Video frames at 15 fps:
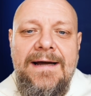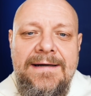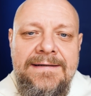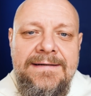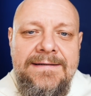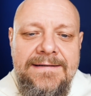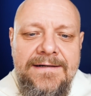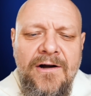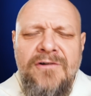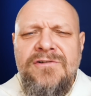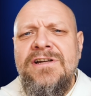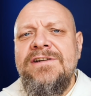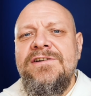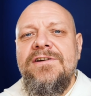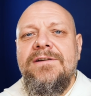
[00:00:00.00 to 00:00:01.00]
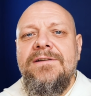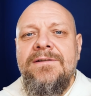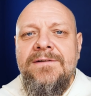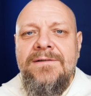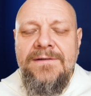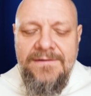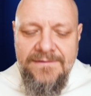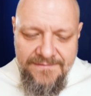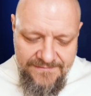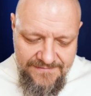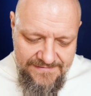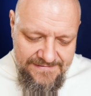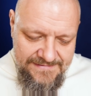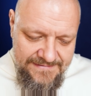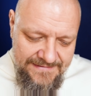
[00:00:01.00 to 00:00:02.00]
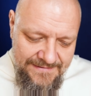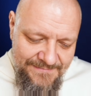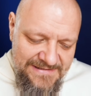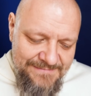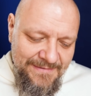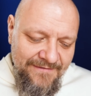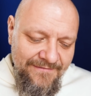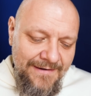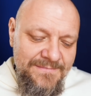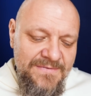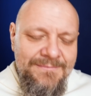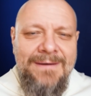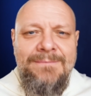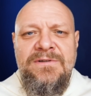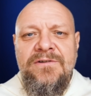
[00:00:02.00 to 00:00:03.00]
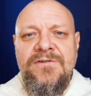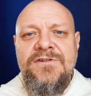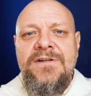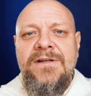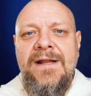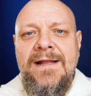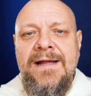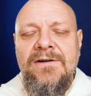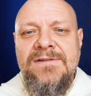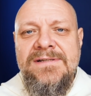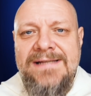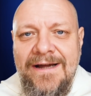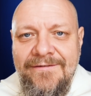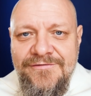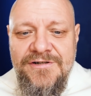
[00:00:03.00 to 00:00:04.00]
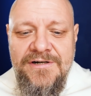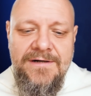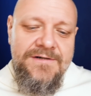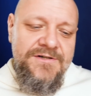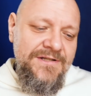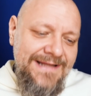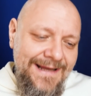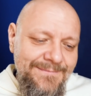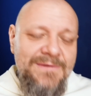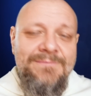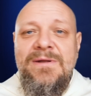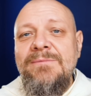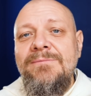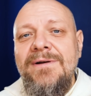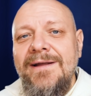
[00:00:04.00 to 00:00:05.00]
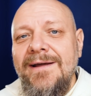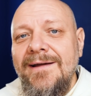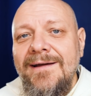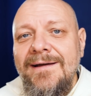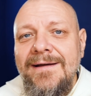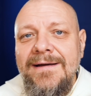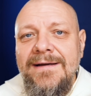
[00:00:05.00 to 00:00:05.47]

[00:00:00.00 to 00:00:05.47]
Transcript: E, chociaż e, z tymi sprawami mamy do czynienia od zawsze, czytamy Biblię,